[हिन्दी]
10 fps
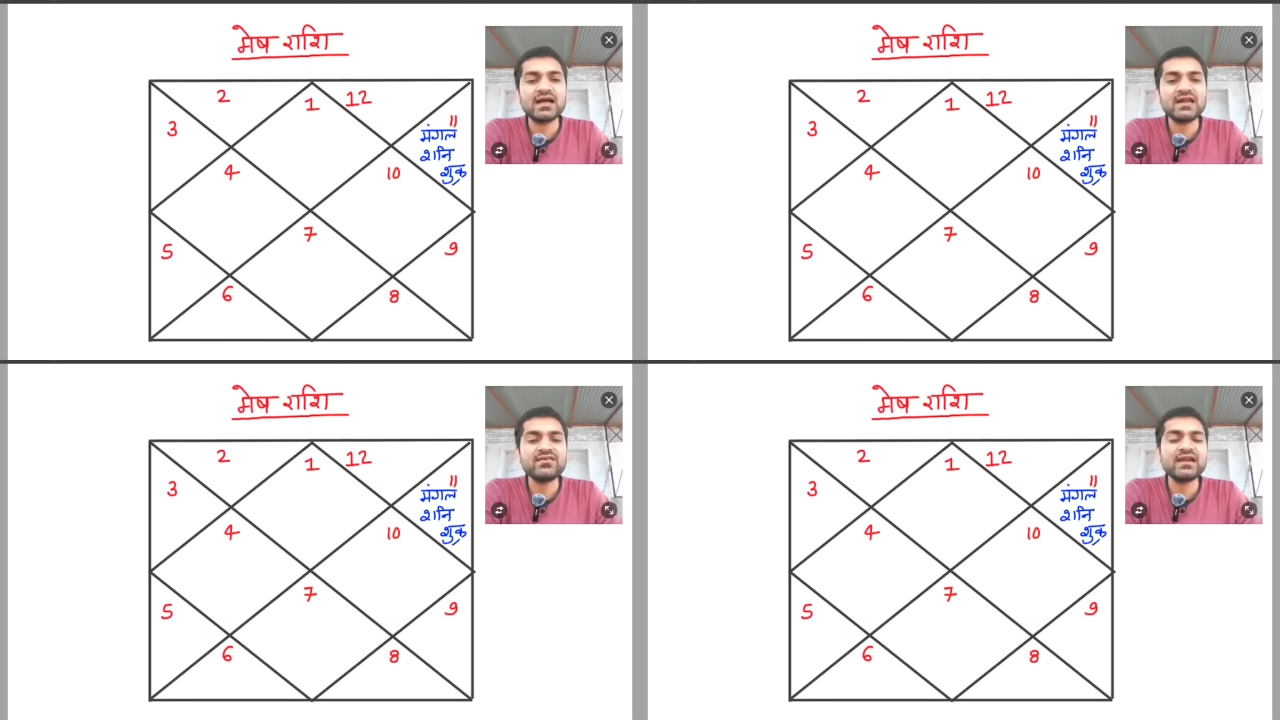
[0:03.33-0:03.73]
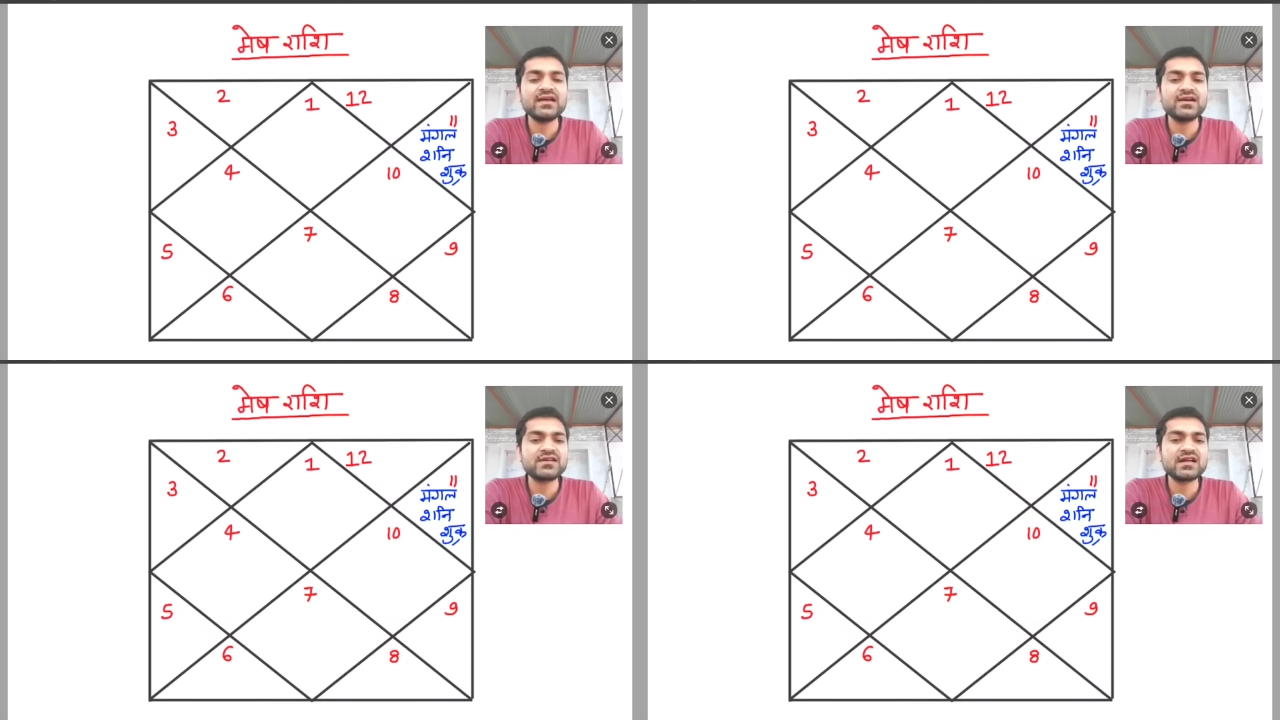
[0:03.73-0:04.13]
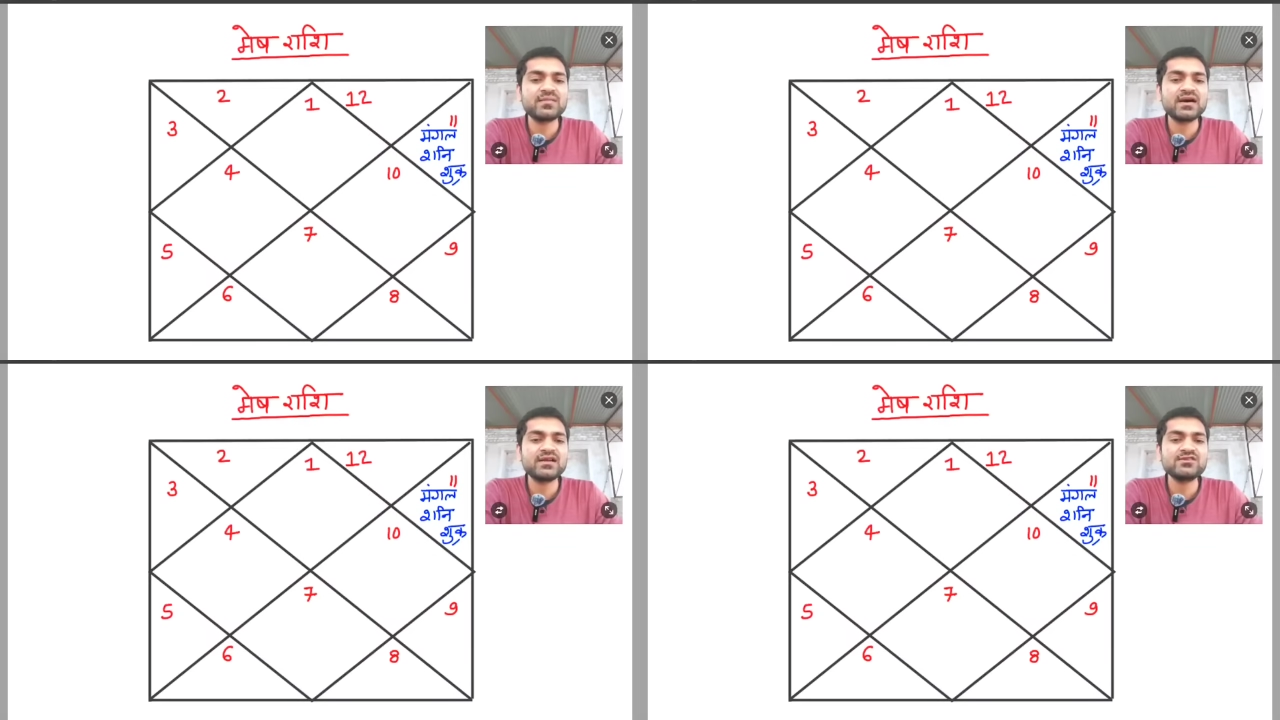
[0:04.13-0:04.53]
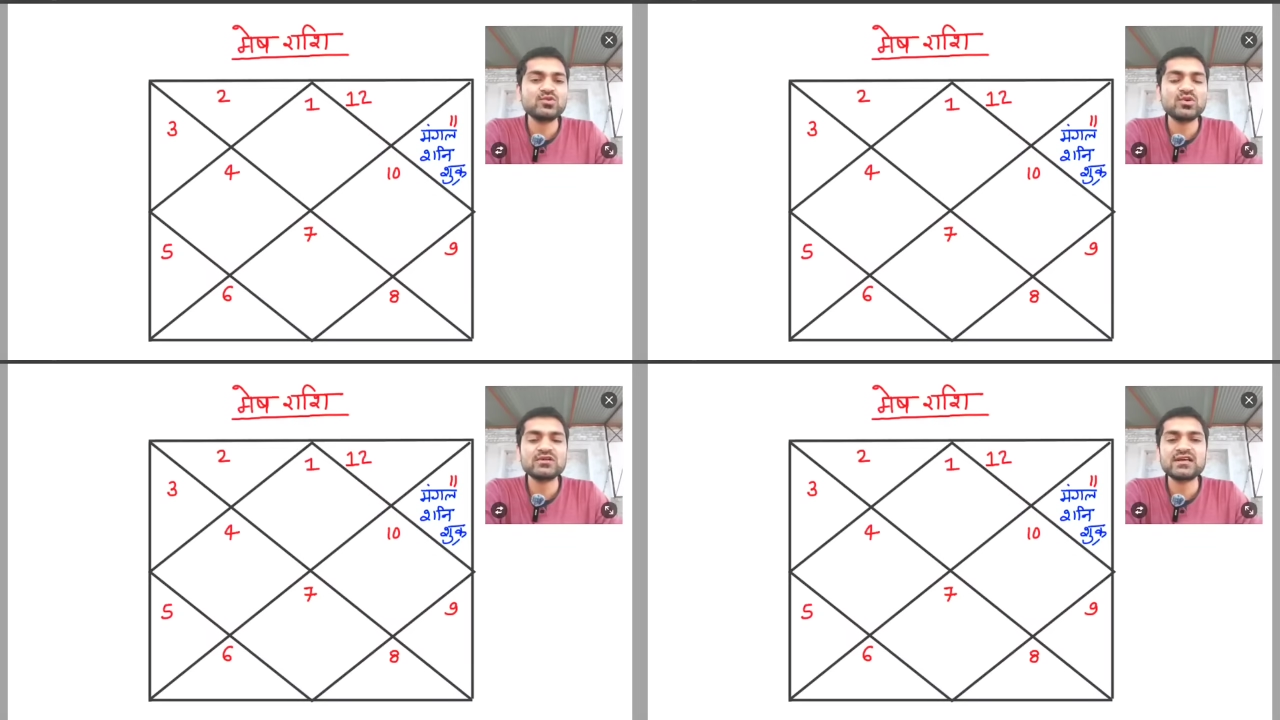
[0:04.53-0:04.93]
आने वाले 18 मार्च
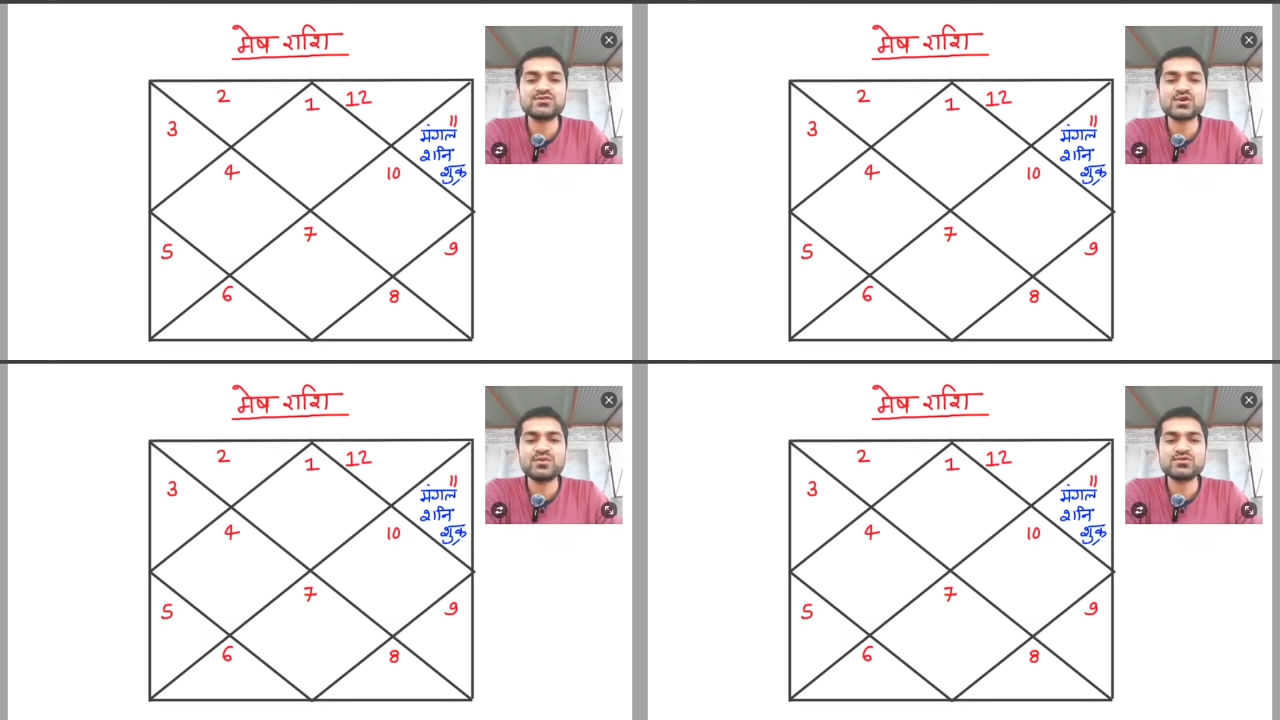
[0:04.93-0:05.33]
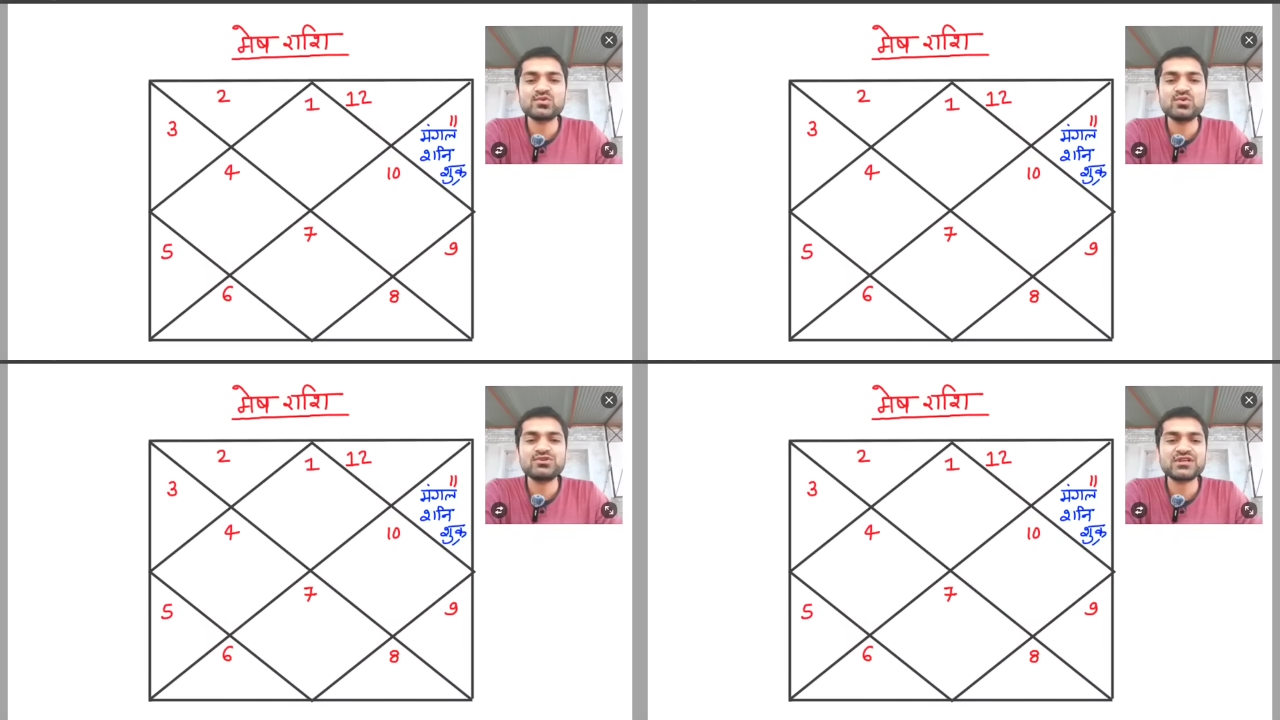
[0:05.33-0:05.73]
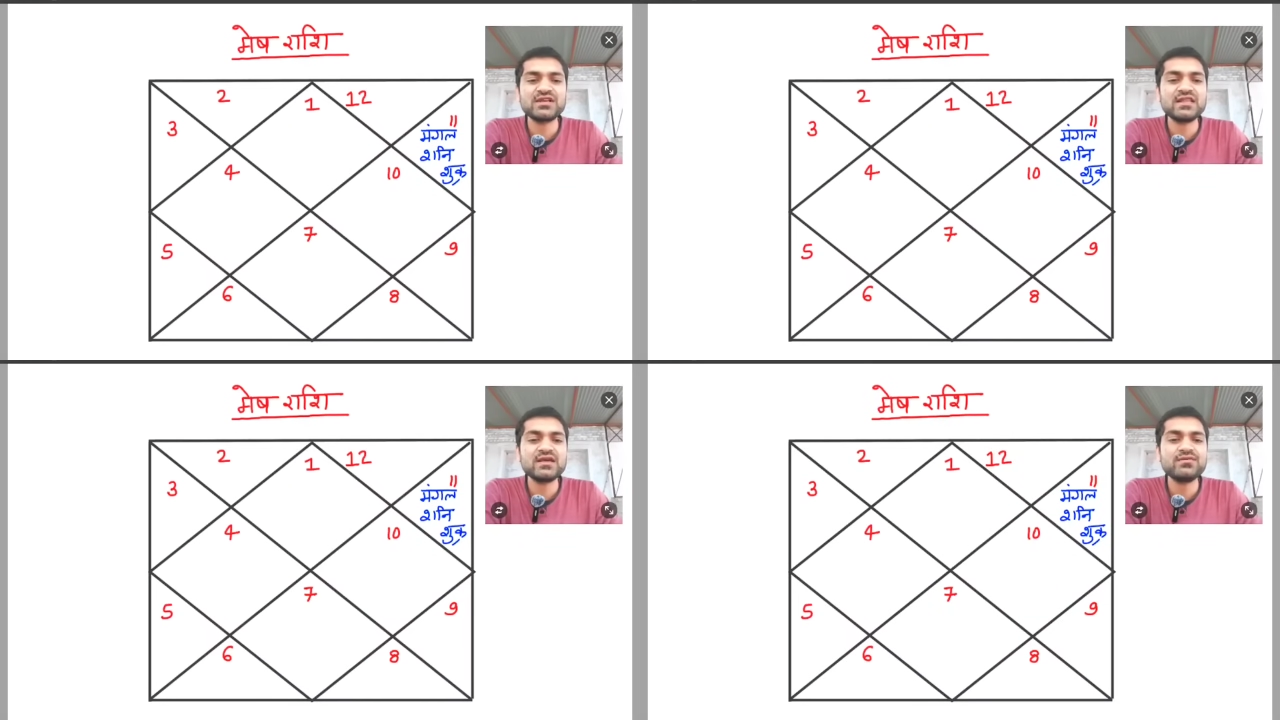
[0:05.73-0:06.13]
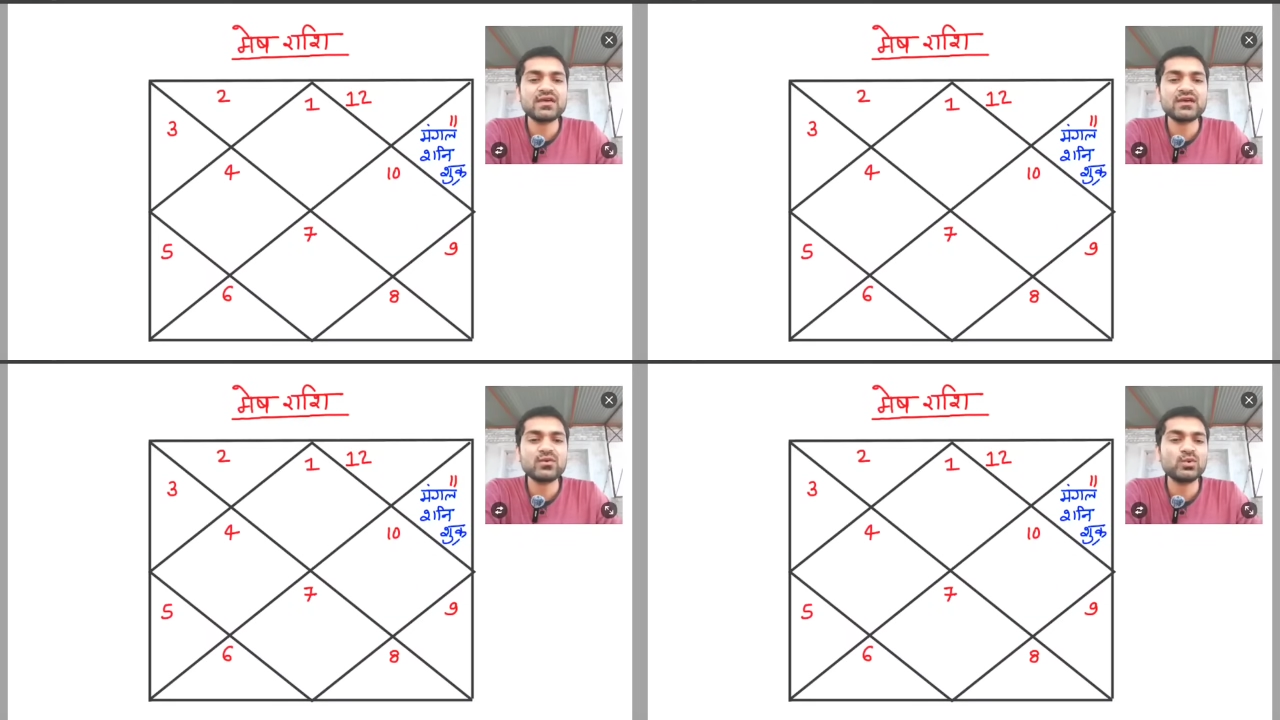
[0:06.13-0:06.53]
2024 को शनिदेव
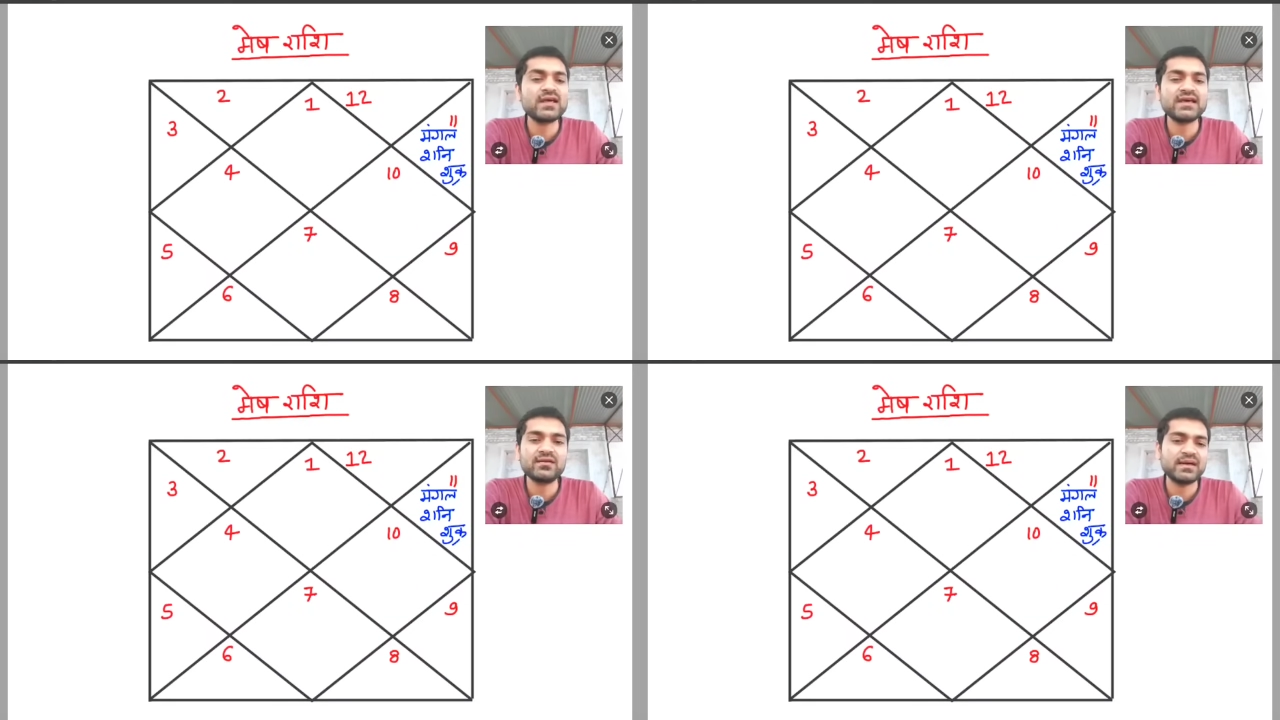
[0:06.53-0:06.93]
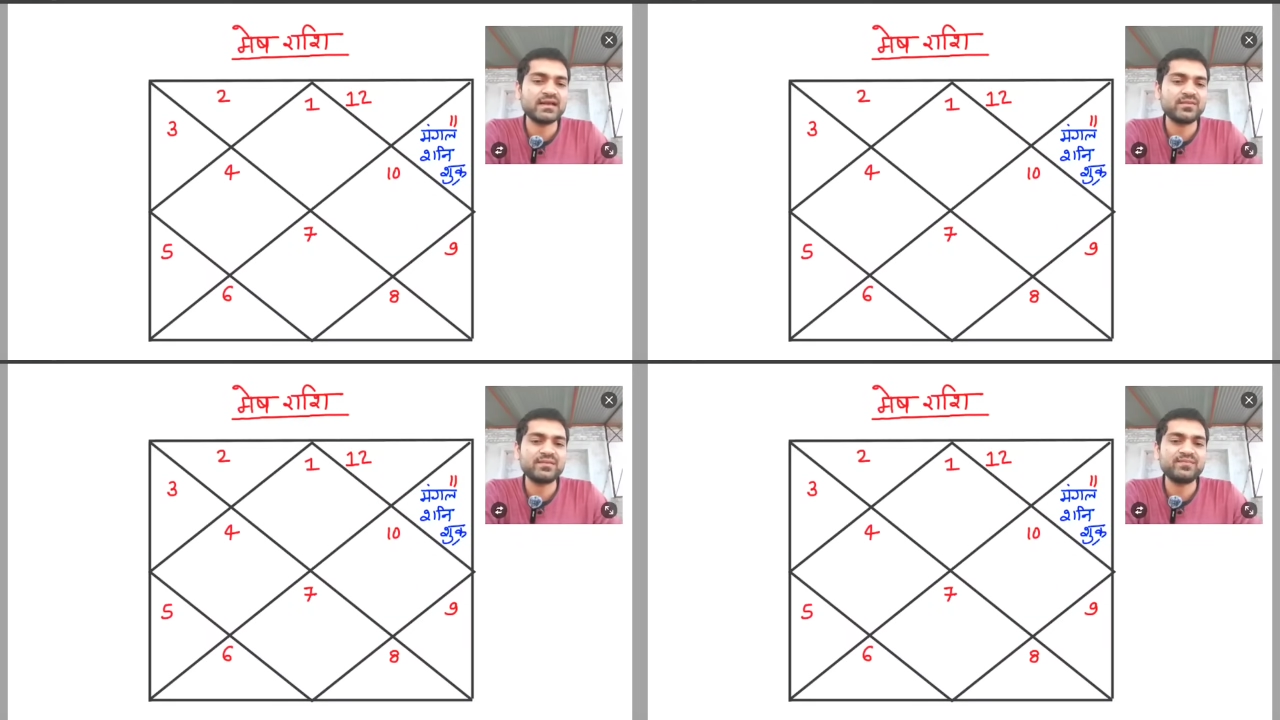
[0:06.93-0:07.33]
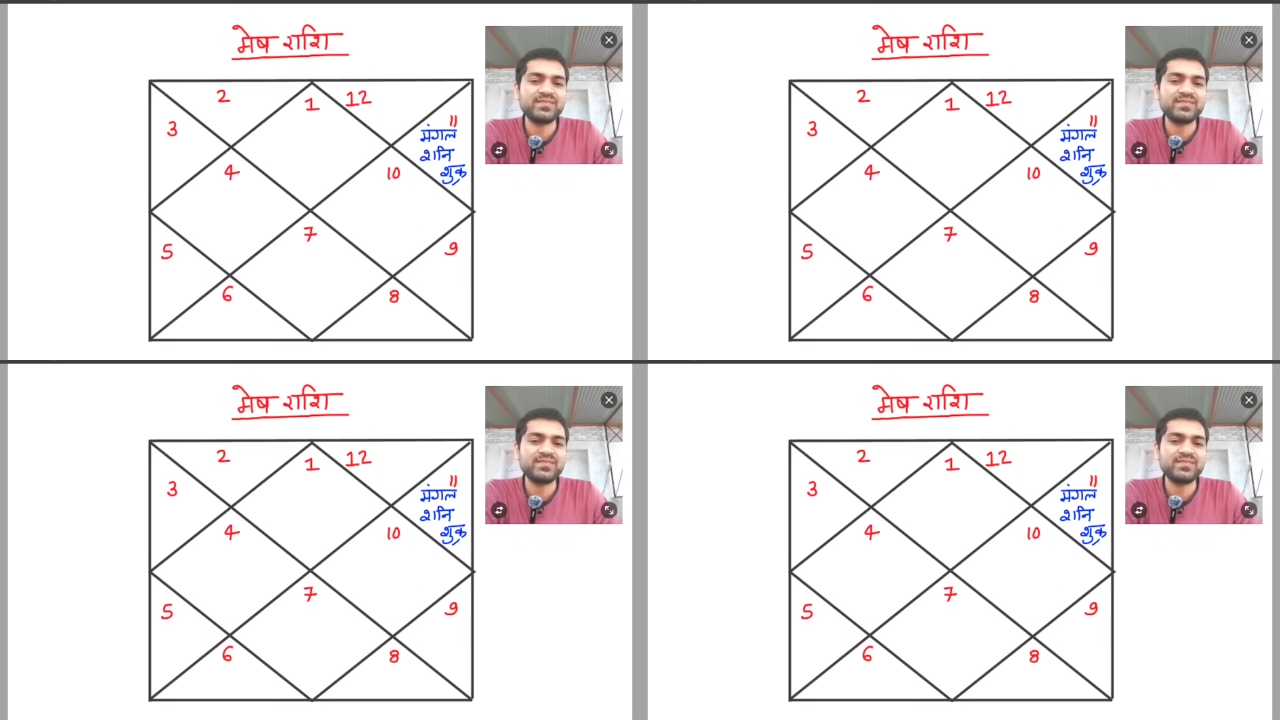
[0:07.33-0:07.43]
के उदय के बारे में